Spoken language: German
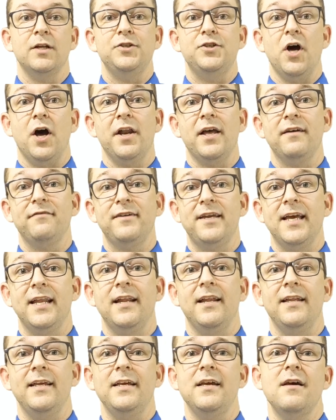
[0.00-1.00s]
John F.
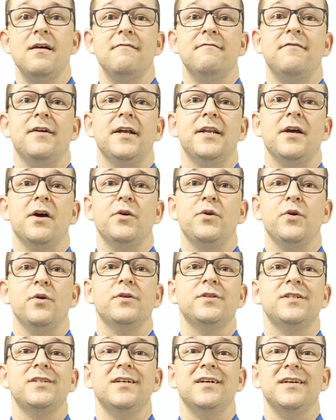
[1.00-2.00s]
Kennedy war der
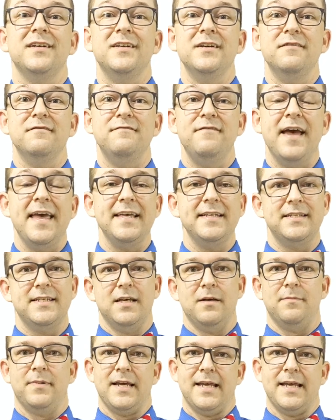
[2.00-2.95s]
jüngste gewählte